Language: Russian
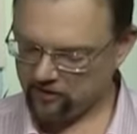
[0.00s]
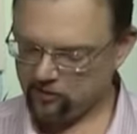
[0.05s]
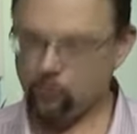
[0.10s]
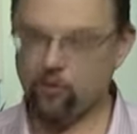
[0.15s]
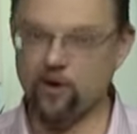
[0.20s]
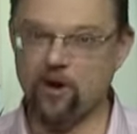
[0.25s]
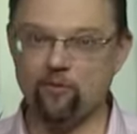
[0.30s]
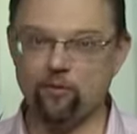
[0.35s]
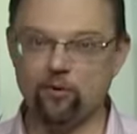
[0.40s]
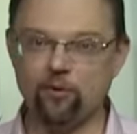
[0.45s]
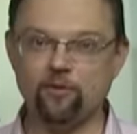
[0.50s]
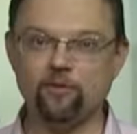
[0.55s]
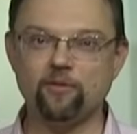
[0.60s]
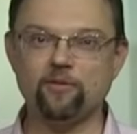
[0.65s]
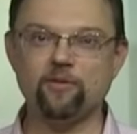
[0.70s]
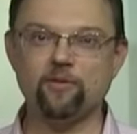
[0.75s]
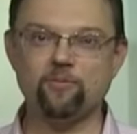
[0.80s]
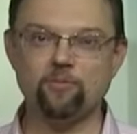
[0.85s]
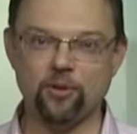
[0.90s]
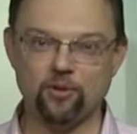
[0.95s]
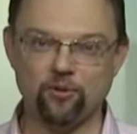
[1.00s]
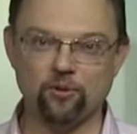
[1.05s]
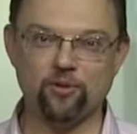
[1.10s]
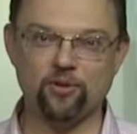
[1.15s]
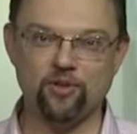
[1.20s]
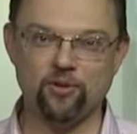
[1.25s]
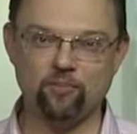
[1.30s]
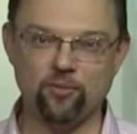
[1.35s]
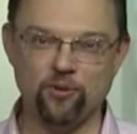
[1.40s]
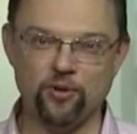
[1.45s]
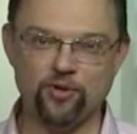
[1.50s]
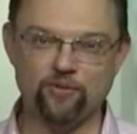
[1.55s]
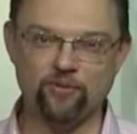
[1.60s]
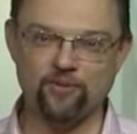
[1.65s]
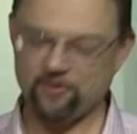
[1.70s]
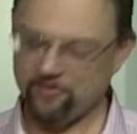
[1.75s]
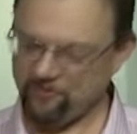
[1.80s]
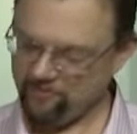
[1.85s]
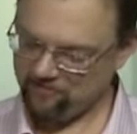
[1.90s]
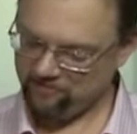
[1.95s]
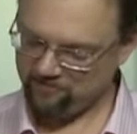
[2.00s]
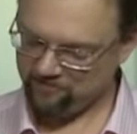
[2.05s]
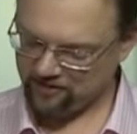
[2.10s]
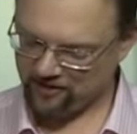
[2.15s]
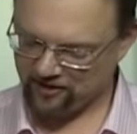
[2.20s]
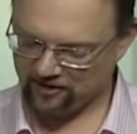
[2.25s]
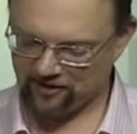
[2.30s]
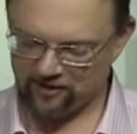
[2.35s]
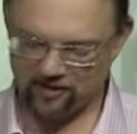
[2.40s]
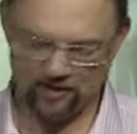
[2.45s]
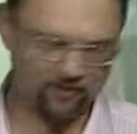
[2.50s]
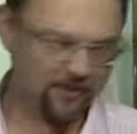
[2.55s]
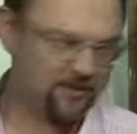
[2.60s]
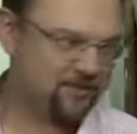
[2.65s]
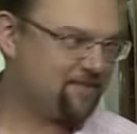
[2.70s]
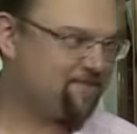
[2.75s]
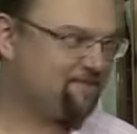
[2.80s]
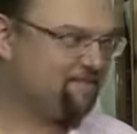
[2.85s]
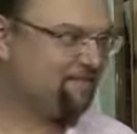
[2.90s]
У кого бетонные почвы, это для вас.